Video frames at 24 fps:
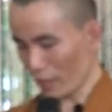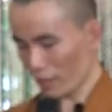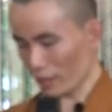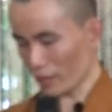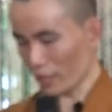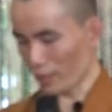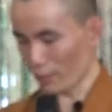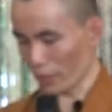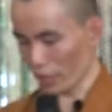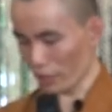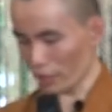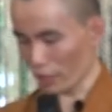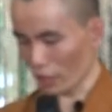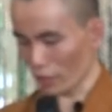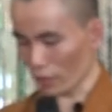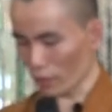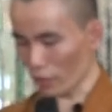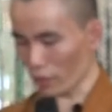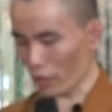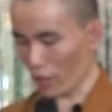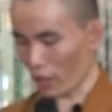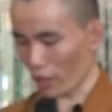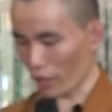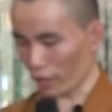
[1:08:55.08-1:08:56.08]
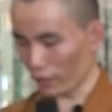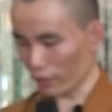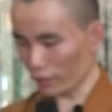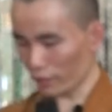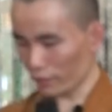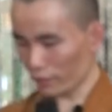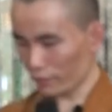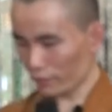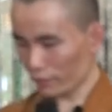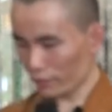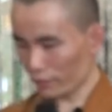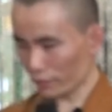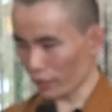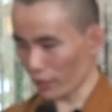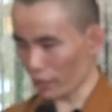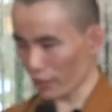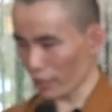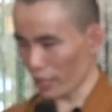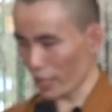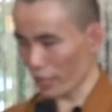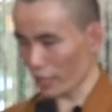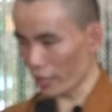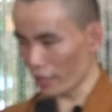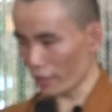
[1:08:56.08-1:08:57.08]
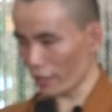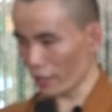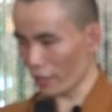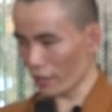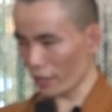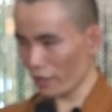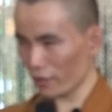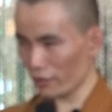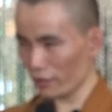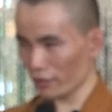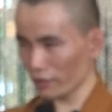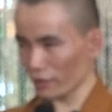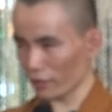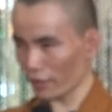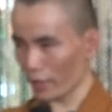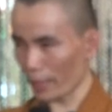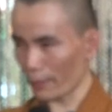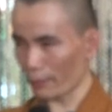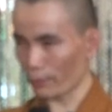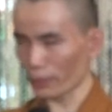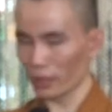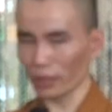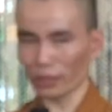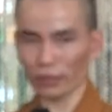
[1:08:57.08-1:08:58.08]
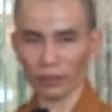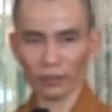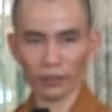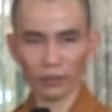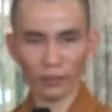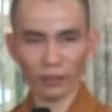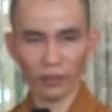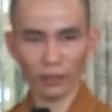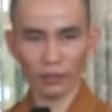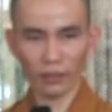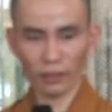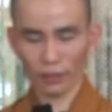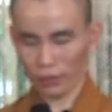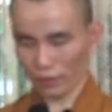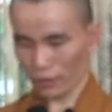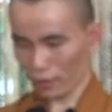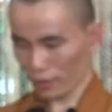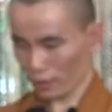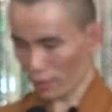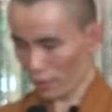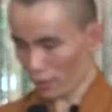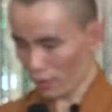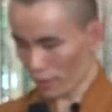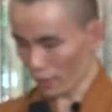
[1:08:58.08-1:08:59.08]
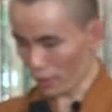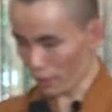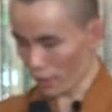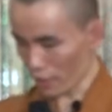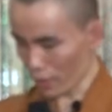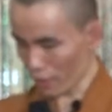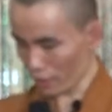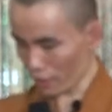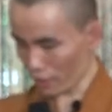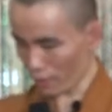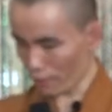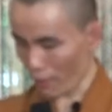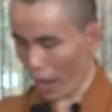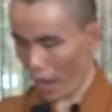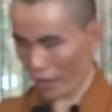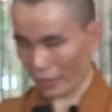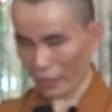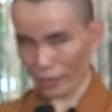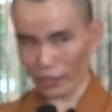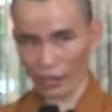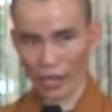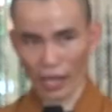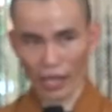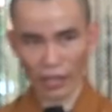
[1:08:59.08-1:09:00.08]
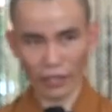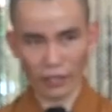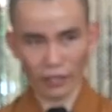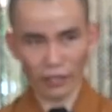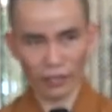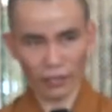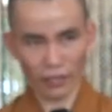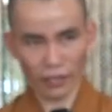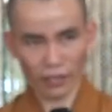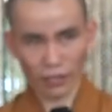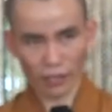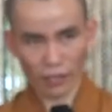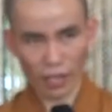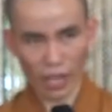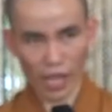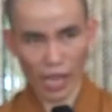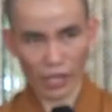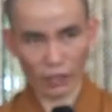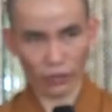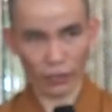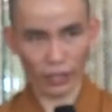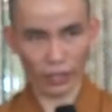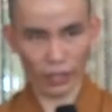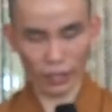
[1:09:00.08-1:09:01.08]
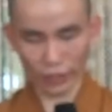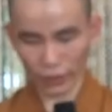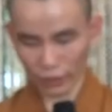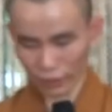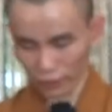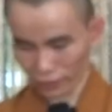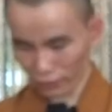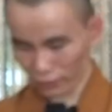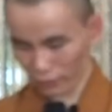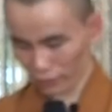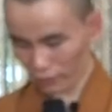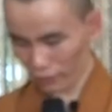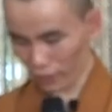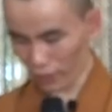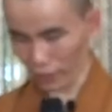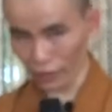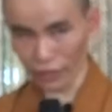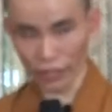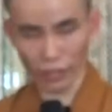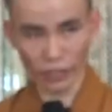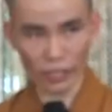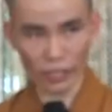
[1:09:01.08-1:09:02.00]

thì bước chân của con từ đây đến đó có 5 bước, với nó có 3 cây gai, 2 con kiến. Giữ